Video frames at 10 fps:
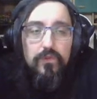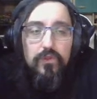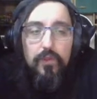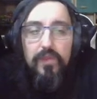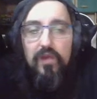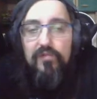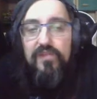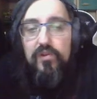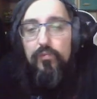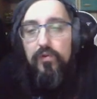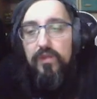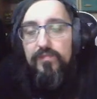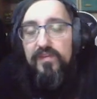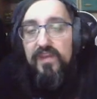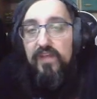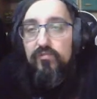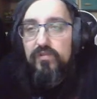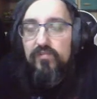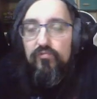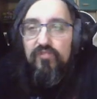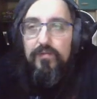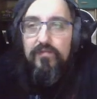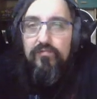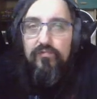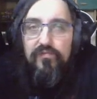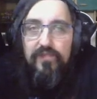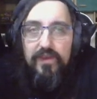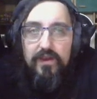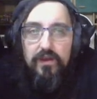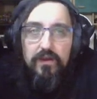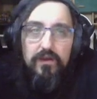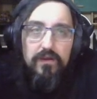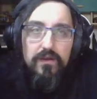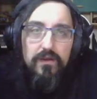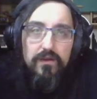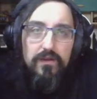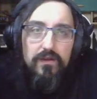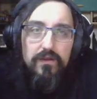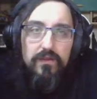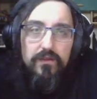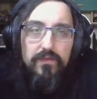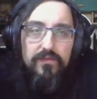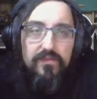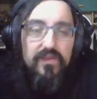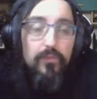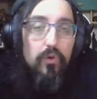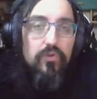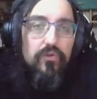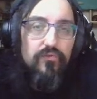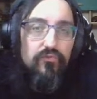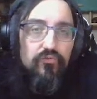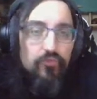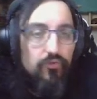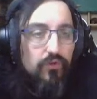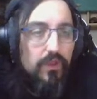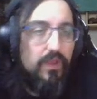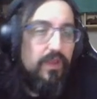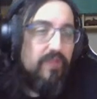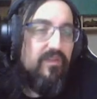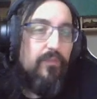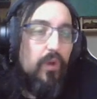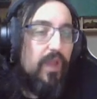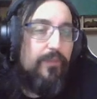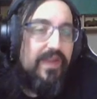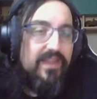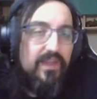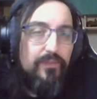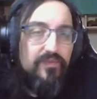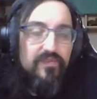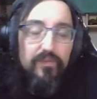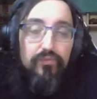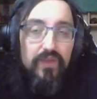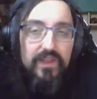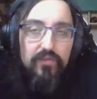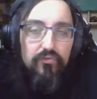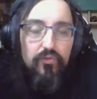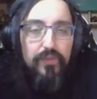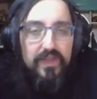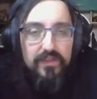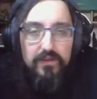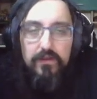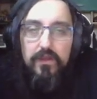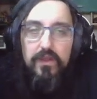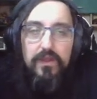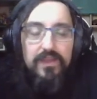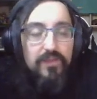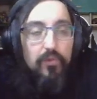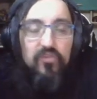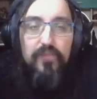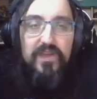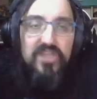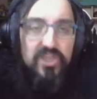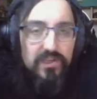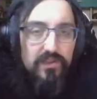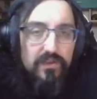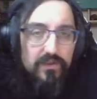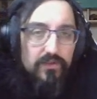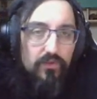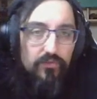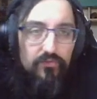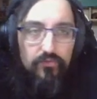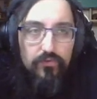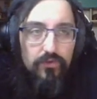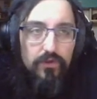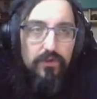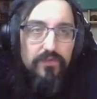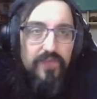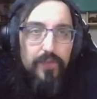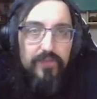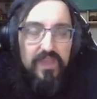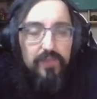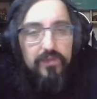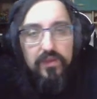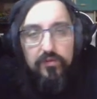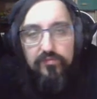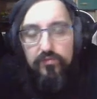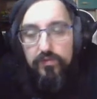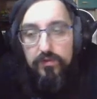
Non, mais en fait, le problème, c'est qu'il y a un truc qu'ils n'ont jamais voulu faire. Euh, ce qui manque dans ce jeu, et ce qui manque à Paladin, parce que ça pourrait être un truc de Paladin, il manque Spell Shield dans ce euh, damn game qui est Hearthstone.